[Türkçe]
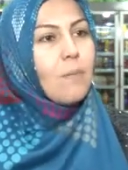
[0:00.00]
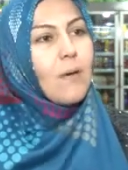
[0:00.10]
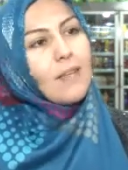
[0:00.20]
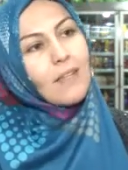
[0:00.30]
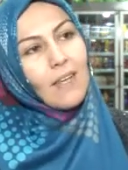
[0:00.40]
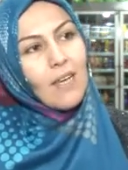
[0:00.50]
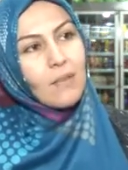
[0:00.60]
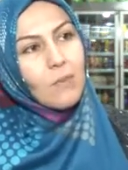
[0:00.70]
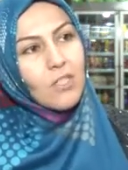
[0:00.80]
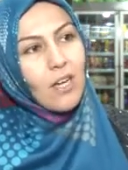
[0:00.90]
ben de
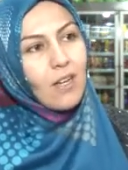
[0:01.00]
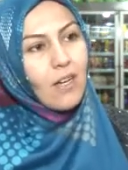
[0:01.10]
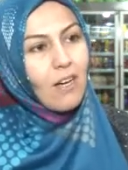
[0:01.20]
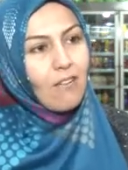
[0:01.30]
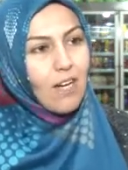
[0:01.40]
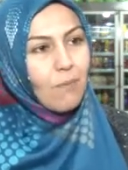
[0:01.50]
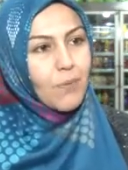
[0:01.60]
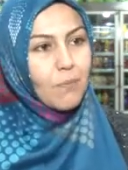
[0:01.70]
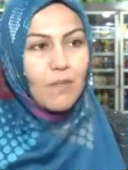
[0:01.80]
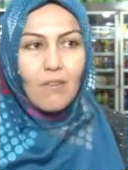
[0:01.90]
kendime çay kahve
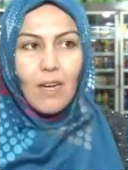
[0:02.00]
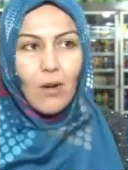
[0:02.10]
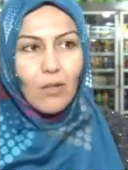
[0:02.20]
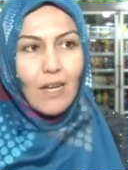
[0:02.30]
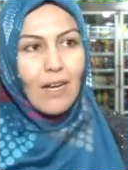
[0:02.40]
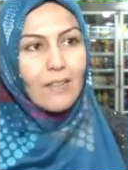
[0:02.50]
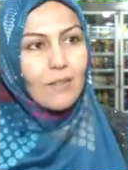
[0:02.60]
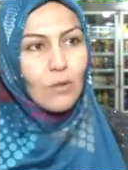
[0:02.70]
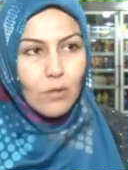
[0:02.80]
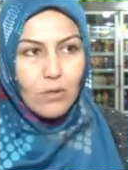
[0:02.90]
yaptığımda veya o
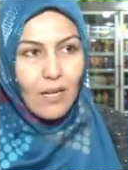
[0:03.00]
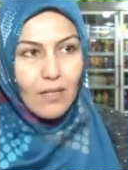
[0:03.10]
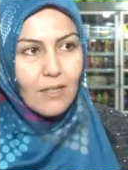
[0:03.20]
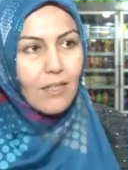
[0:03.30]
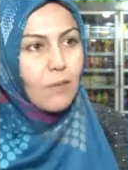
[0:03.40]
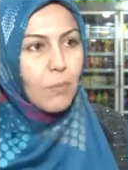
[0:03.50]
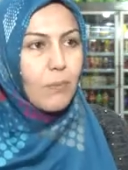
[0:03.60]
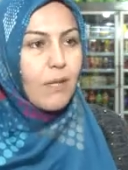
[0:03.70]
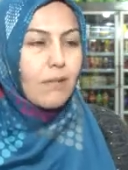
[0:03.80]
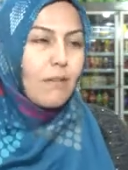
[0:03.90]
geldiğinde özellikle yapıp
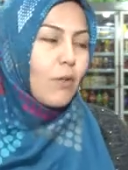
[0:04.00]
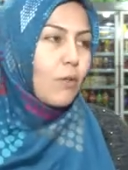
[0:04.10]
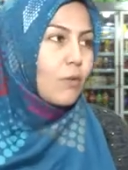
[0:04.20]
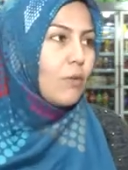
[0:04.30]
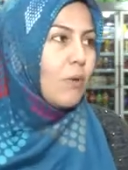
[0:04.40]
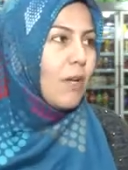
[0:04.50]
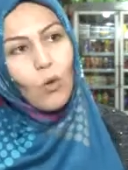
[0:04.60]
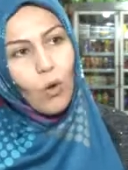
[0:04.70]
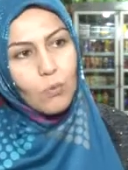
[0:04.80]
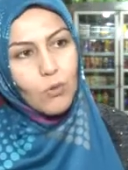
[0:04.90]
eline veriyordum.
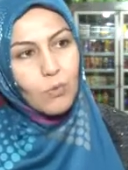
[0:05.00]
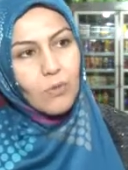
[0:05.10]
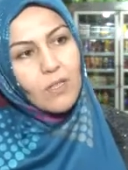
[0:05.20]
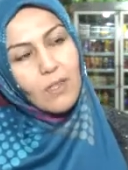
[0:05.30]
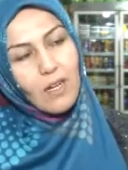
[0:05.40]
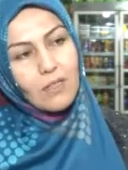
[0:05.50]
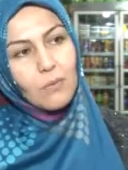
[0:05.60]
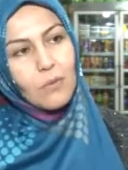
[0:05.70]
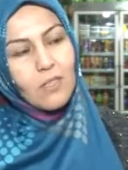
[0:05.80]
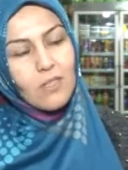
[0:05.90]
Komşum yıllardır
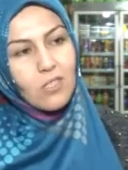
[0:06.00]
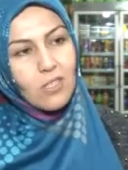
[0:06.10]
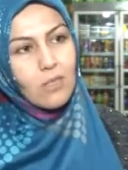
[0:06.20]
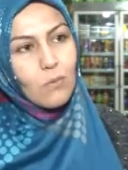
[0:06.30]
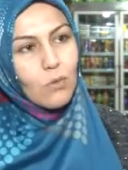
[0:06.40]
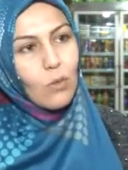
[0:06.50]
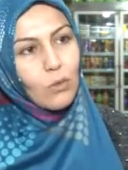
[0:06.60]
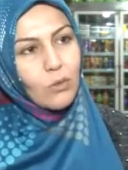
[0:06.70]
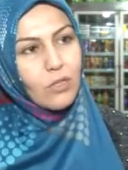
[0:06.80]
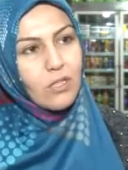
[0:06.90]
bir tanışıklığımız
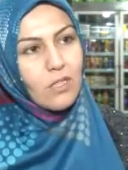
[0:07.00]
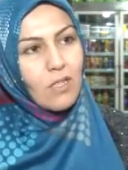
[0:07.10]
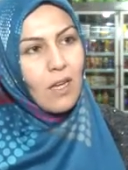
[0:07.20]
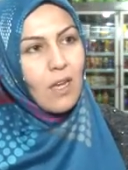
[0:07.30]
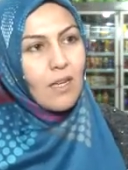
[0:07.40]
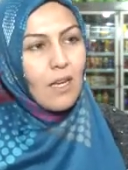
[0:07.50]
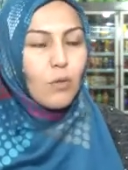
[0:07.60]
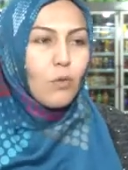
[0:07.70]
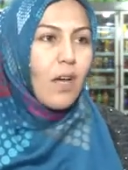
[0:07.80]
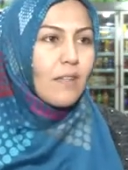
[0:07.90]
olduğu için ya
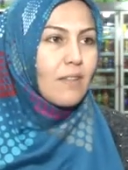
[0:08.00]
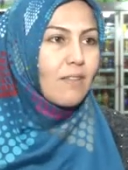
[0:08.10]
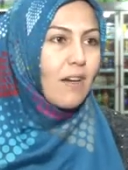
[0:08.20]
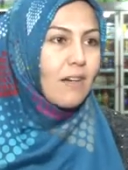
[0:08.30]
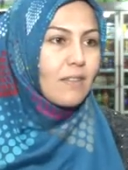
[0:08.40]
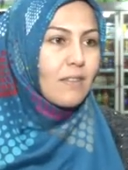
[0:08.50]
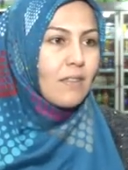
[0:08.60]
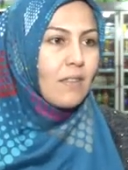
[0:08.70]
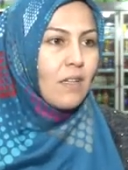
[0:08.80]
güven de vardı.